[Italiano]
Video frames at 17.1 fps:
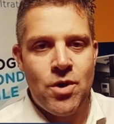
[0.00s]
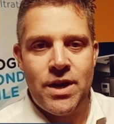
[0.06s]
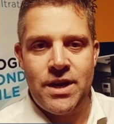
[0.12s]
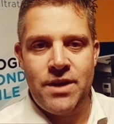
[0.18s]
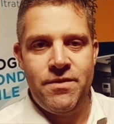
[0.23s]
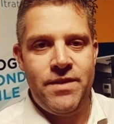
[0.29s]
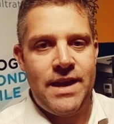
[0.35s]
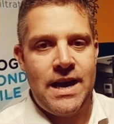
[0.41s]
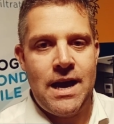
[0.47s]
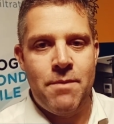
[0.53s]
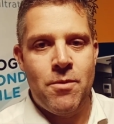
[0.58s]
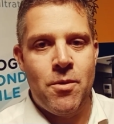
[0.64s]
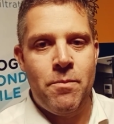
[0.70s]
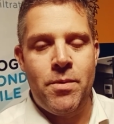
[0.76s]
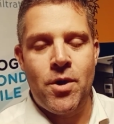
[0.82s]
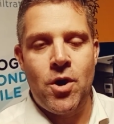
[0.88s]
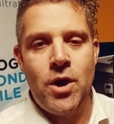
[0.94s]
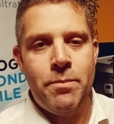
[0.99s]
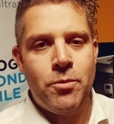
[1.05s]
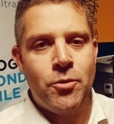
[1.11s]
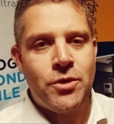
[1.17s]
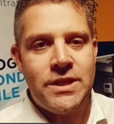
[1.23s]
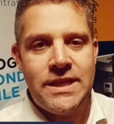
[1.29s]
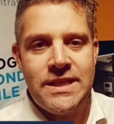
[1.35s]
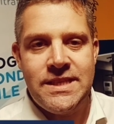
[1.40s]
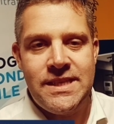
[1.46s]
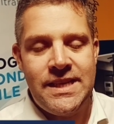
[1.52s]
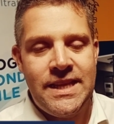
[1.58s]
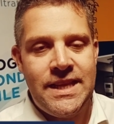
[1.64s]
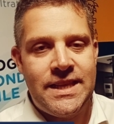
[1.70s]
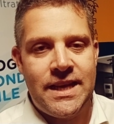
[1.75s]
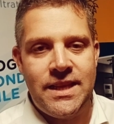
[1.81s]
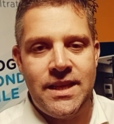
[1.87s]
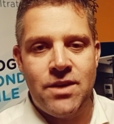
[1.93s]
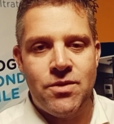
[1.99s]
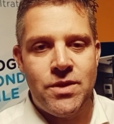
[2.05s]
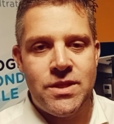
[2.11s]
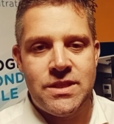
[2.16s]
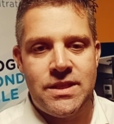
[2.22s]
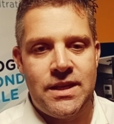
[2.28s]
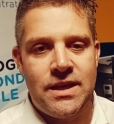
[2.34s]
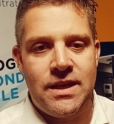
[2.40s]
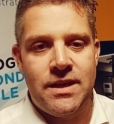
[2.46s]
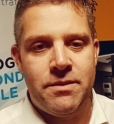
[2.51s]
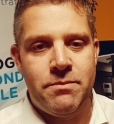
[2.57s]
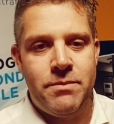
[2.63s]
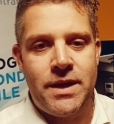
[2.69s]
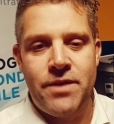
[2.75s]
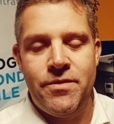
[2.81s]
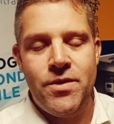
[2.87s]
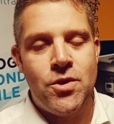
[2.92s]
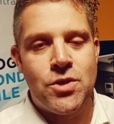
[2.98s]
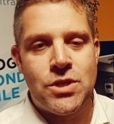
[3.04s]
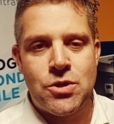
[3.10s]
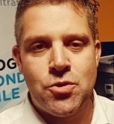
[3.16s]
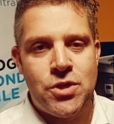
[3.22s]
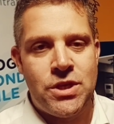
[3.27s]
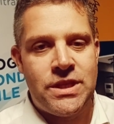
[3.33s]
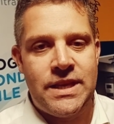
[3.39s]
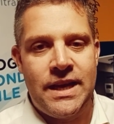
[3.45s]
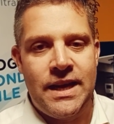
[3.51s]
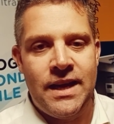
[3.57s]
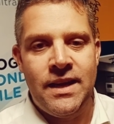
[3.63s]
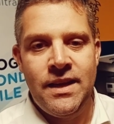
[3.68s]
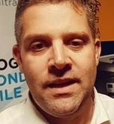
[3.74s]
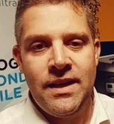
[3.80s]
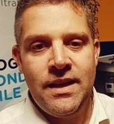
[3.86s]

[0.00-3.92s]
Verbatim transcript: Arriviamo, però le potenzialità di questa meravigliosa società